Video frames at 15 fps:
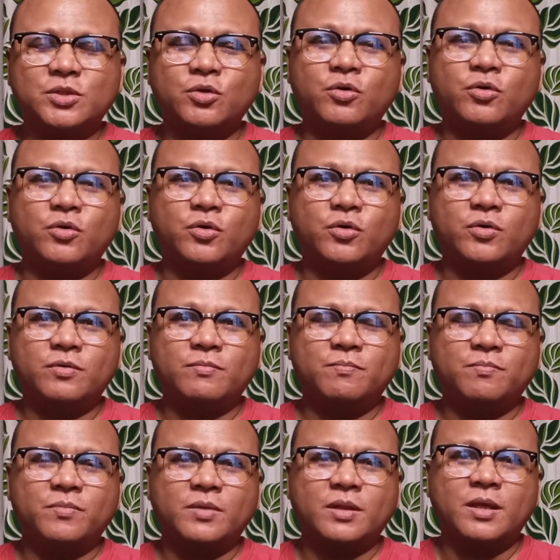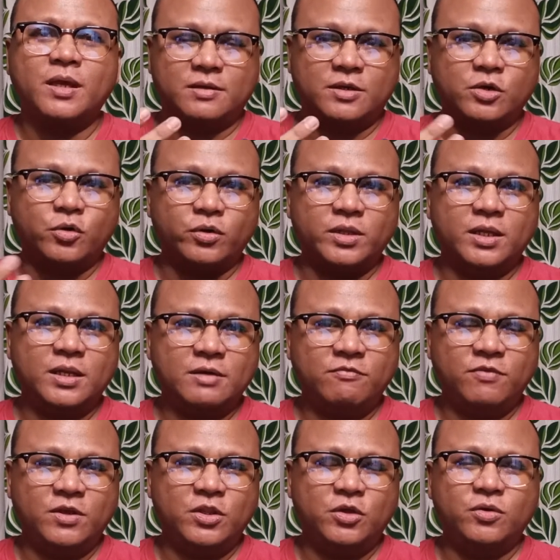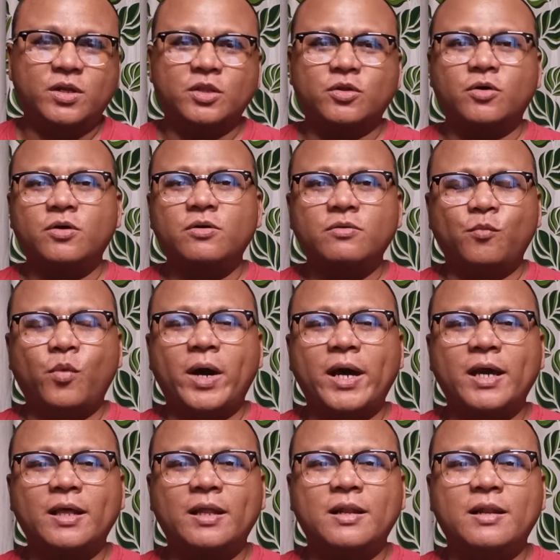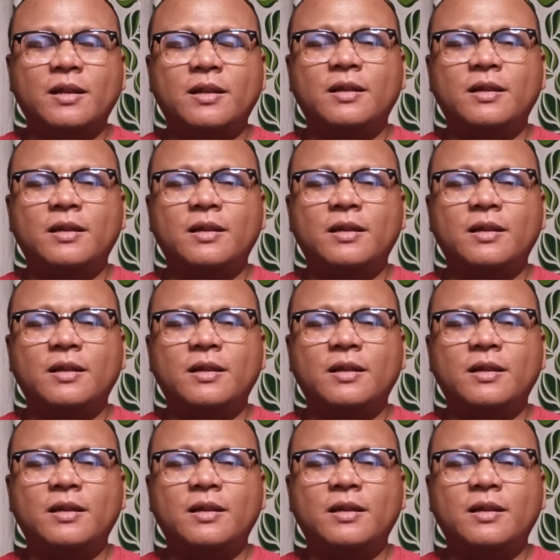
nung recording ng video na to while